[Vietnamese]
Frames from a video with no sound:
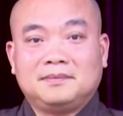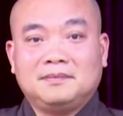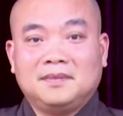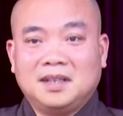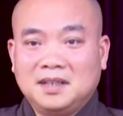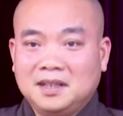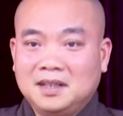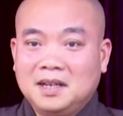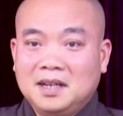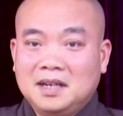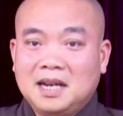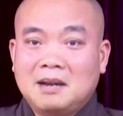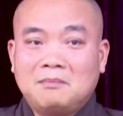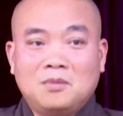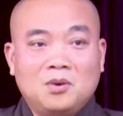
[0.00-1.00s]
cho nên
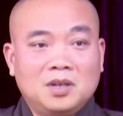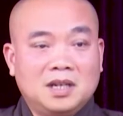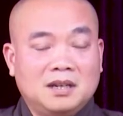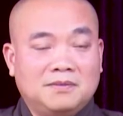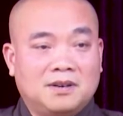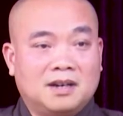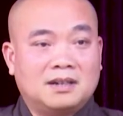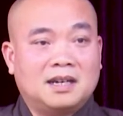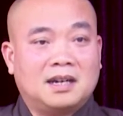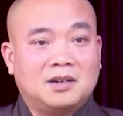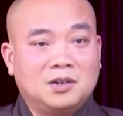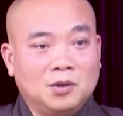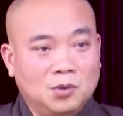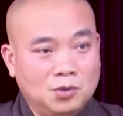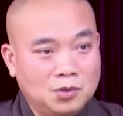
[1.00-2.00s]
nam mô di phật là
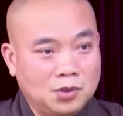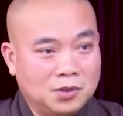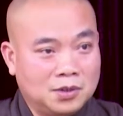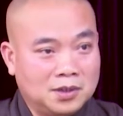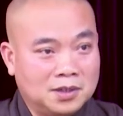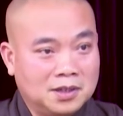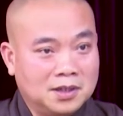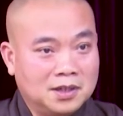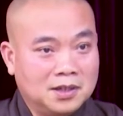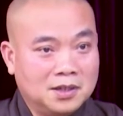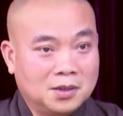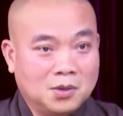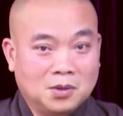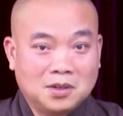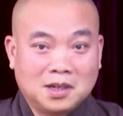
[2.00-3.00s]
đủ rồi
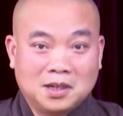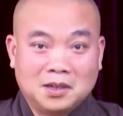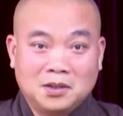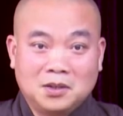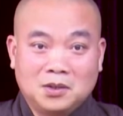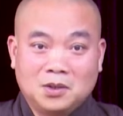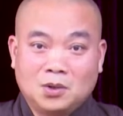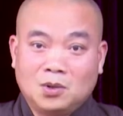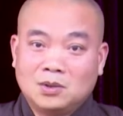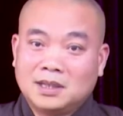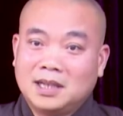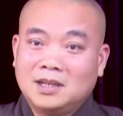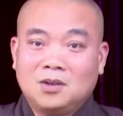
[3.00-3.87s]
cô này vỗ tay